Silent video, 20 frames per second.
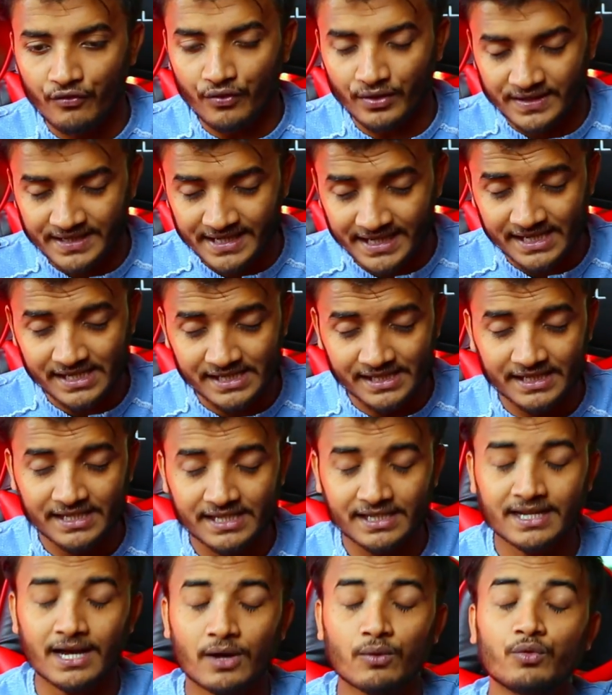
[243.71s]
सिक्स
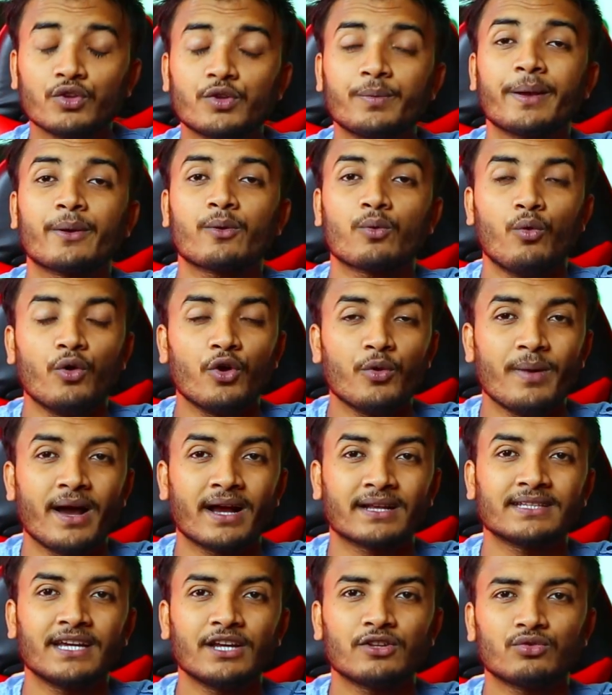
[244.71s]
डिजिट का कुछ भी कोड
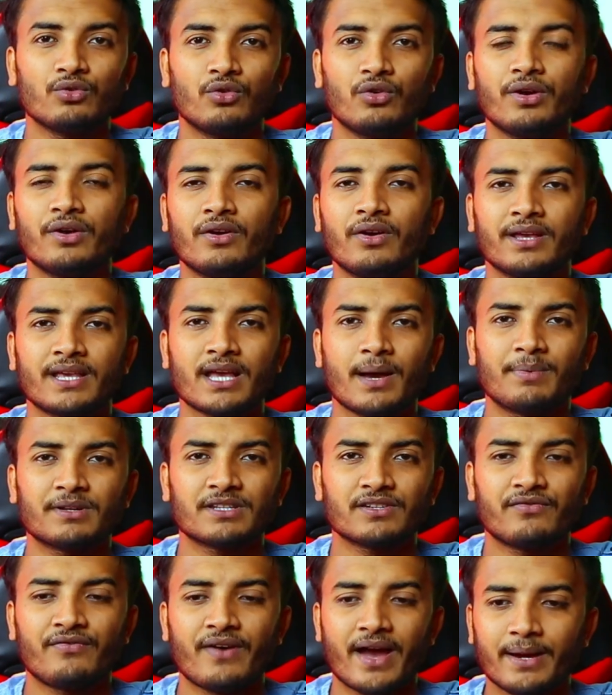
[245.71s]
मांगता है तो यहाँ पर
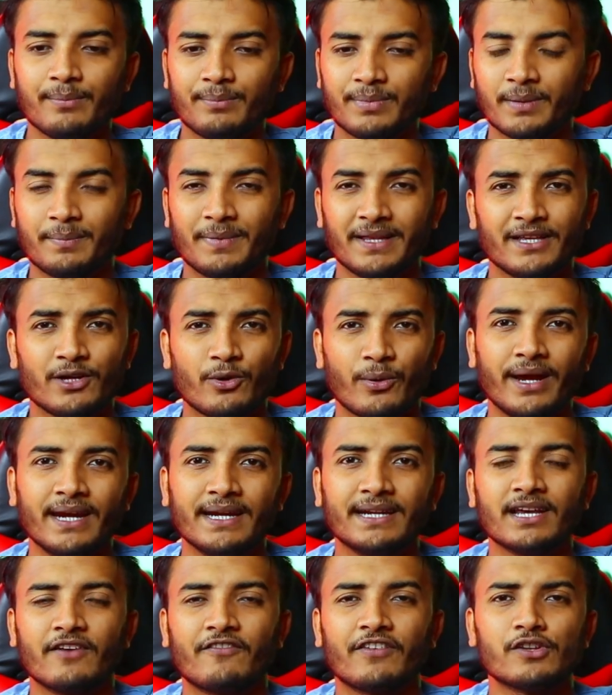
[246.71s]
से फाइव ट्रिपल जीरो
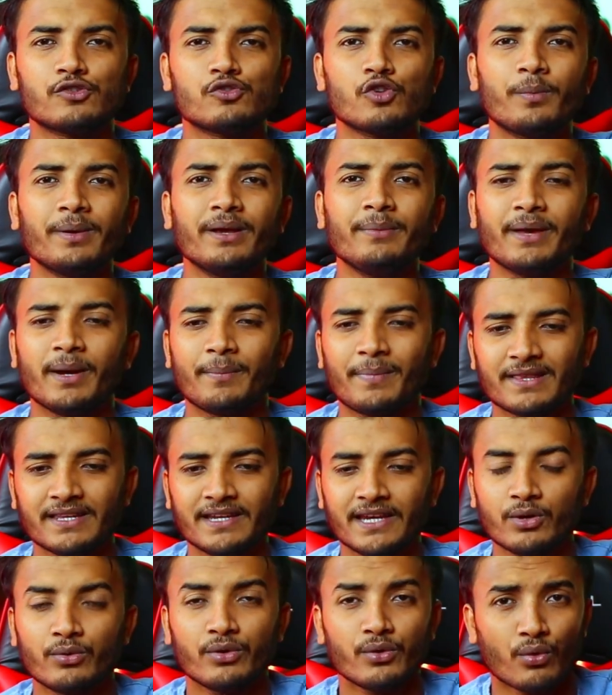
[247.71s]
एट या फिर जो भी मेरे पास
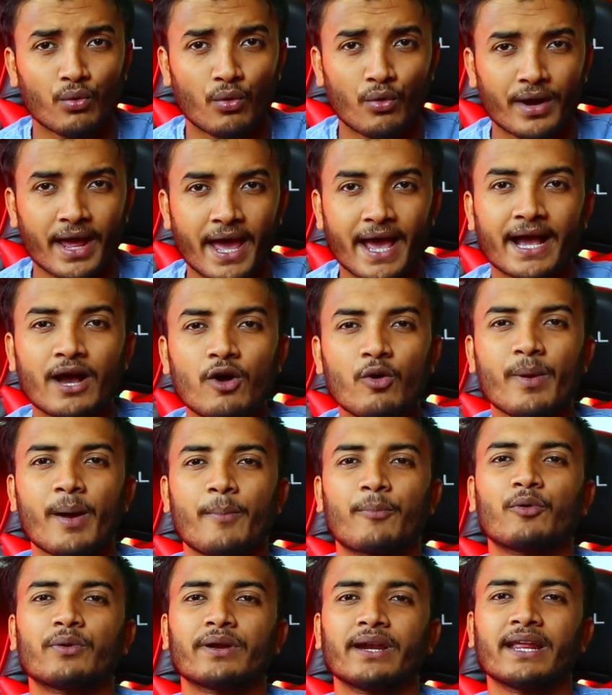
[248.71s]
न्यू न्यू कोड आएगा वो मैं
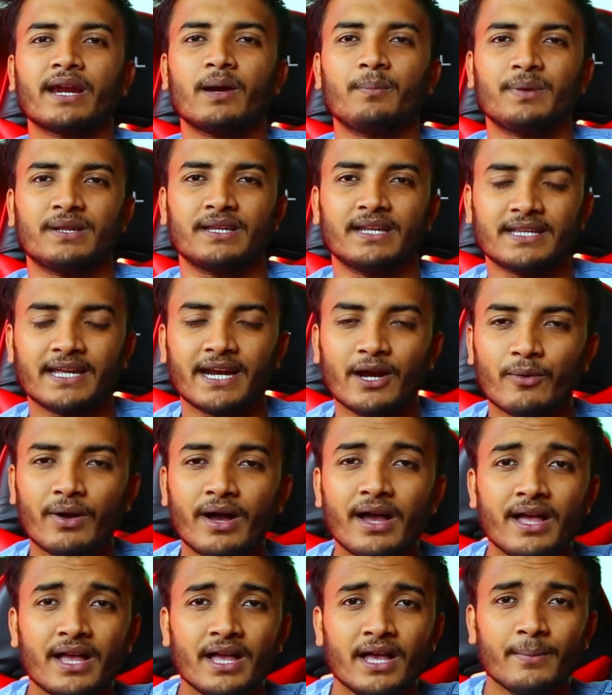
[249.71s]
आपको टेलीग्राम पे देता
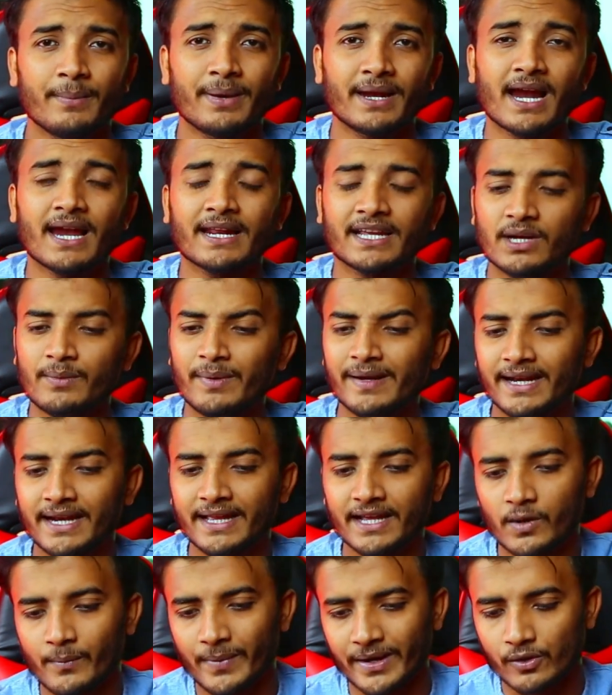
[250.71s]
रहूँगा फिलहाल के लिए मैं
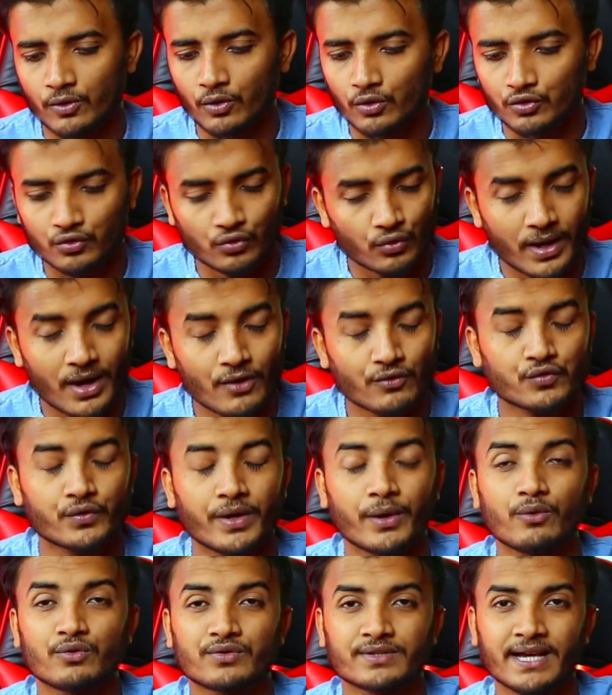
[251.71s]
टेलीग्राम पे कोड दूंगा
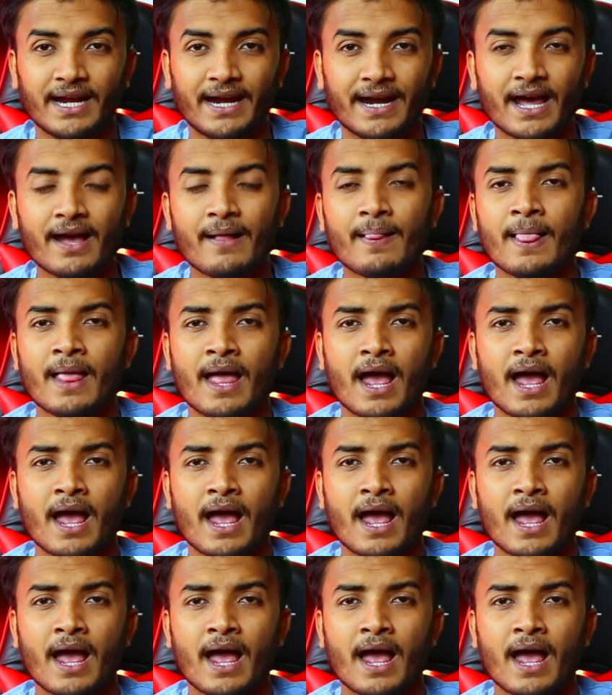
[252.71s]
उसको यूज़ कर लेना